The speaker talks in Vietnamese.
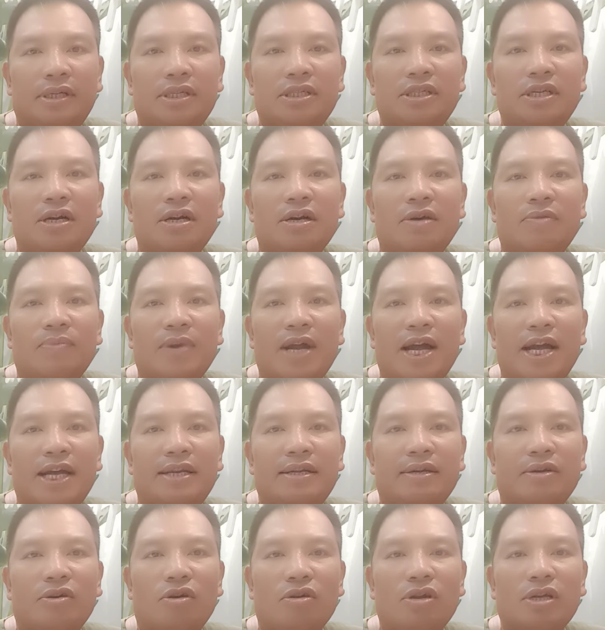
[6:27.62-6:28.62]
đến giờ hôm
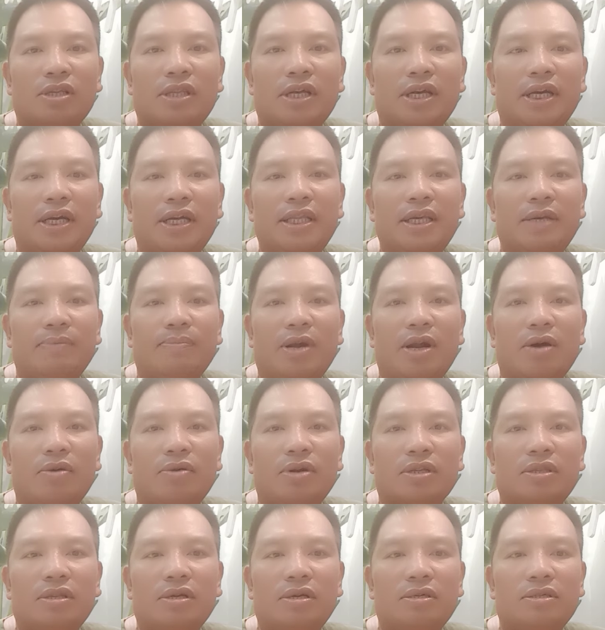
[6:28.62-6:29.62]
nay thì có được tí thì bắt
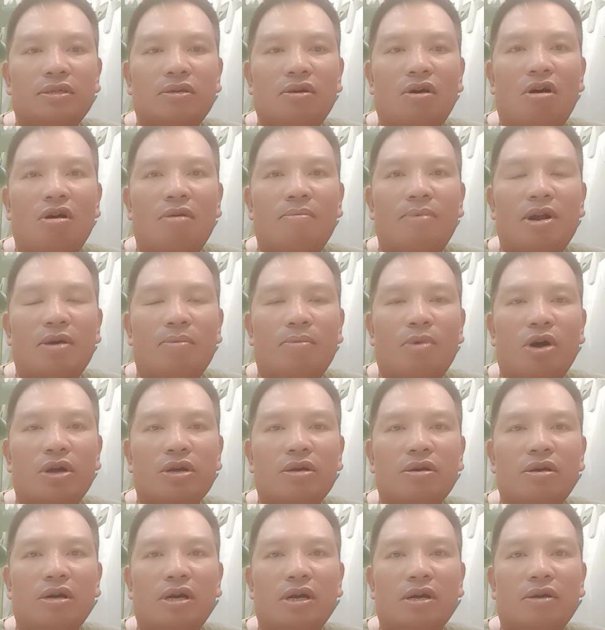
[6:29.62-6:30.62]
đầu được tự do bắt đầu
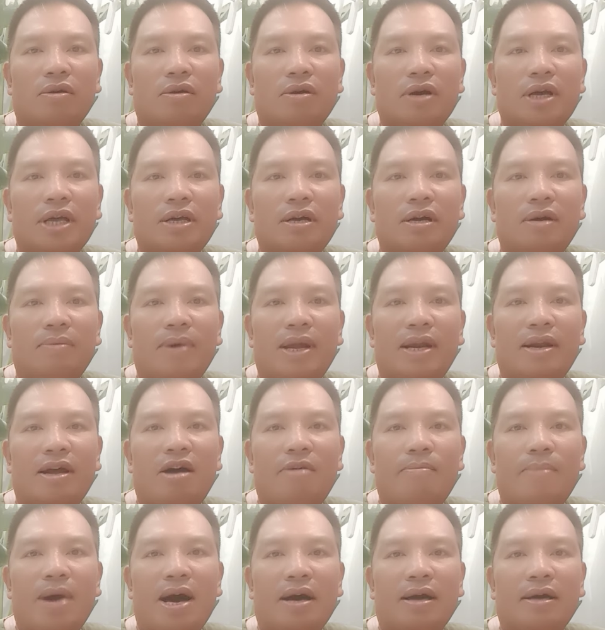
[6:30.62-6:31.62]
mọi người có cái cơm ăn
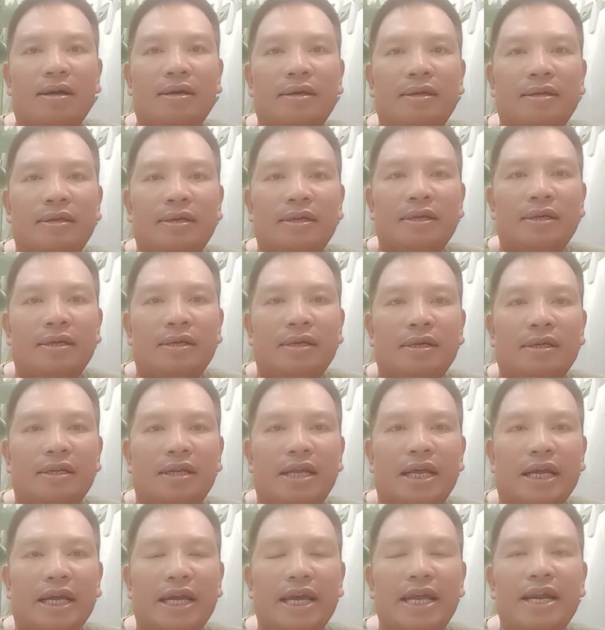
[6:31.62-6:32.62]
áo mặc
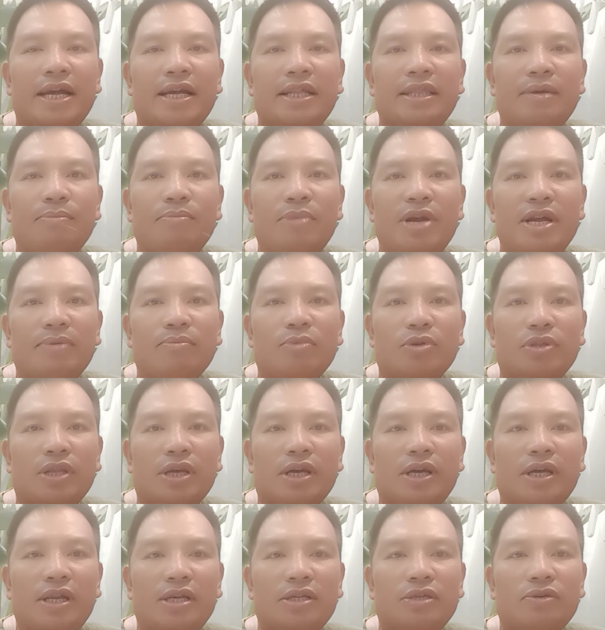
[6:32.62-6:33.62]
để nghĩ đến cái tâm linh một
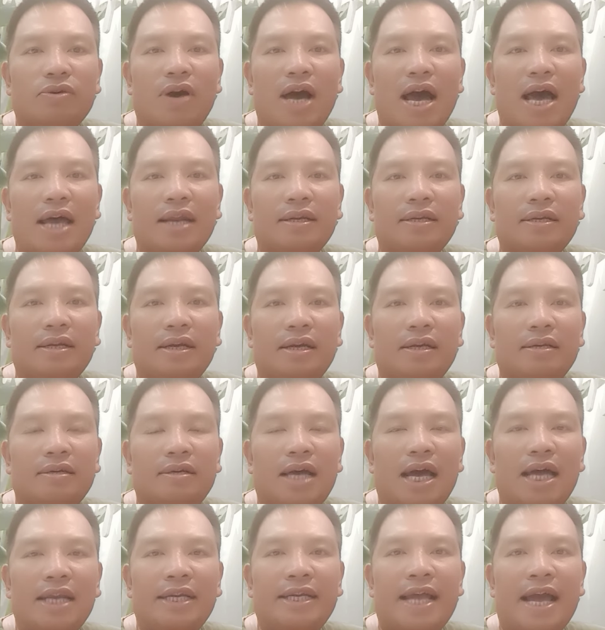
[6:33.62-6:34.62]
tí để cho an
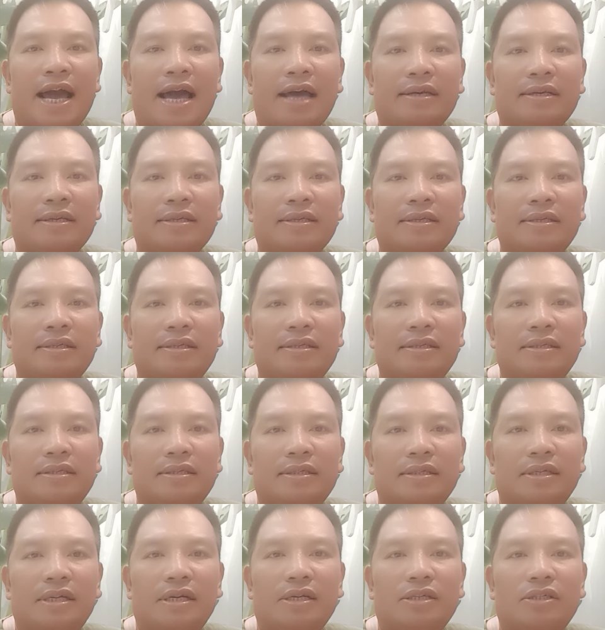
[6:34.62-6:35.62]
an nhàn
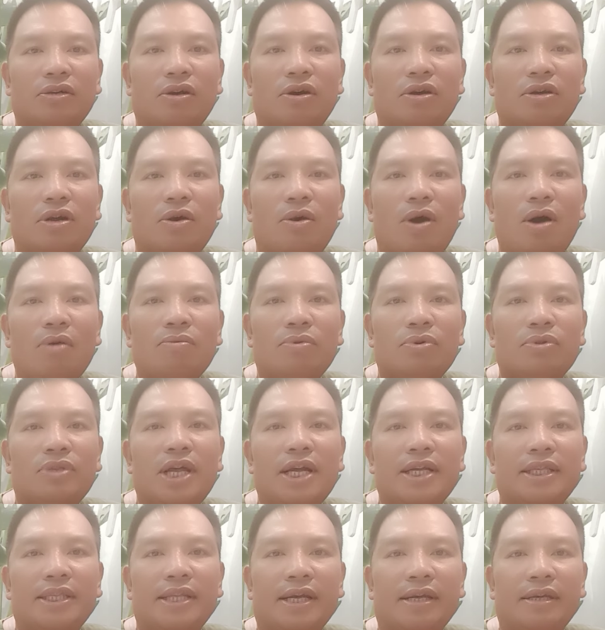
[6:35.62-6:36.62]
để cho đầu óc của
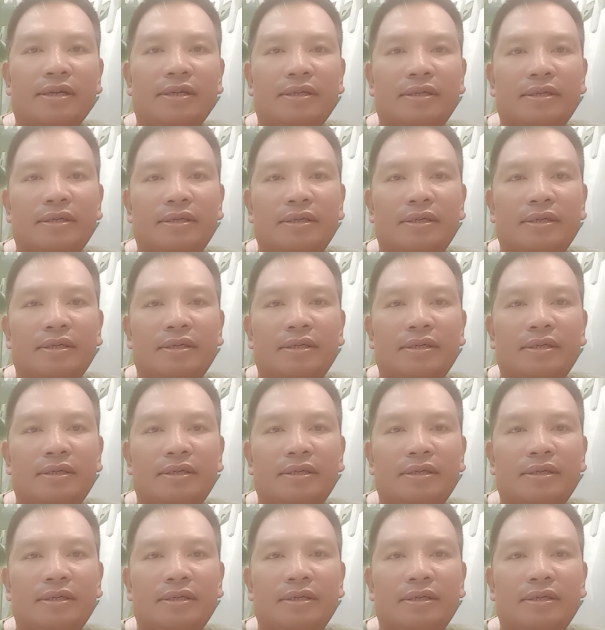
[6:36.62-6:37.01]
thanh tịnh